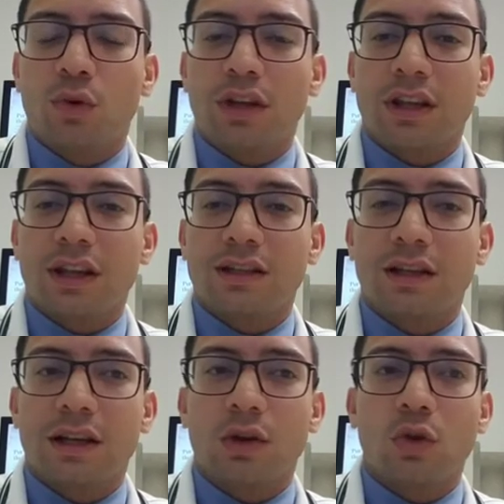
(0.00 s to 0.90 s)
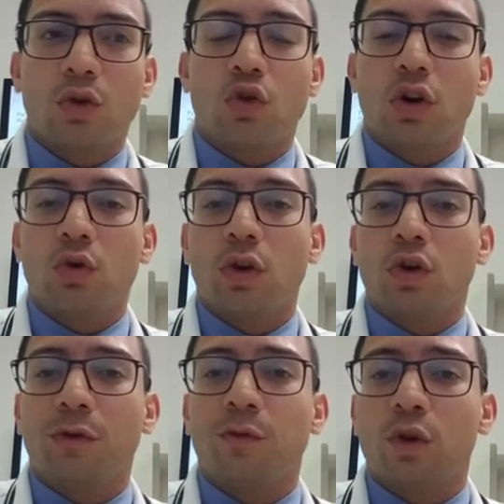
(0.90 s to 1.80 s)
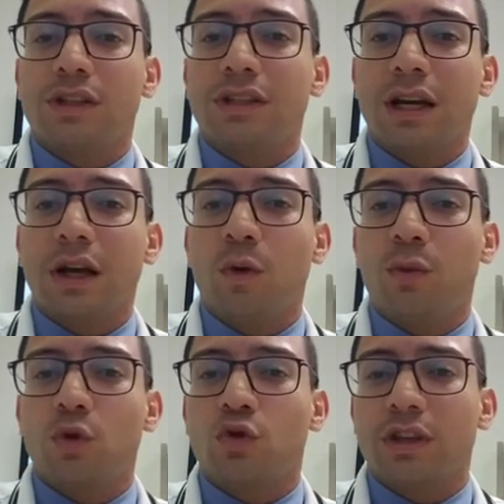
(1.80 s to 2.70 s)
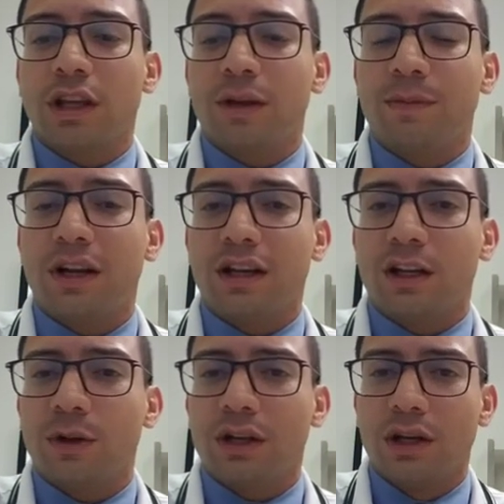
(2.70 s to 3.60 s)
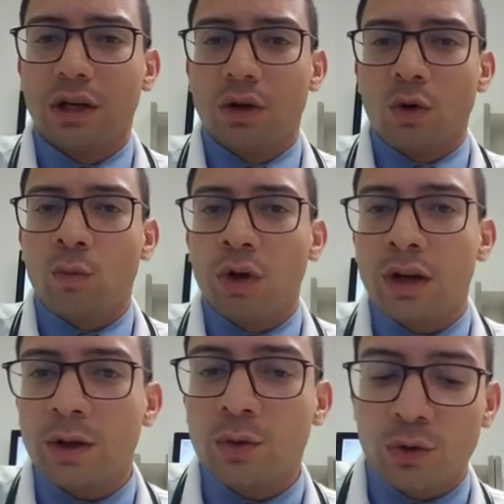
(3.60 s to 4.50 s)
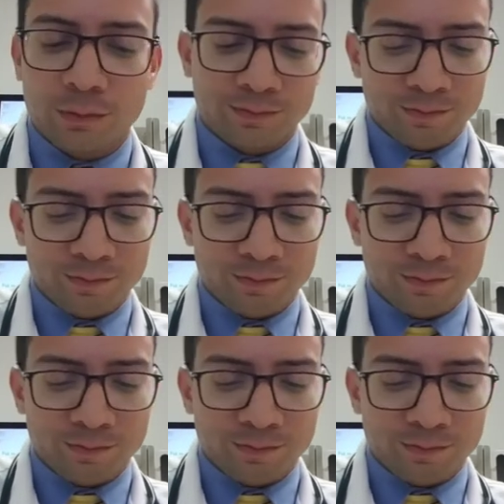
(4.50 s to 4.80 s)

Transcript: porque quiere decir que los doctores estuvieron influenciados por ustedes para escribir un buen review.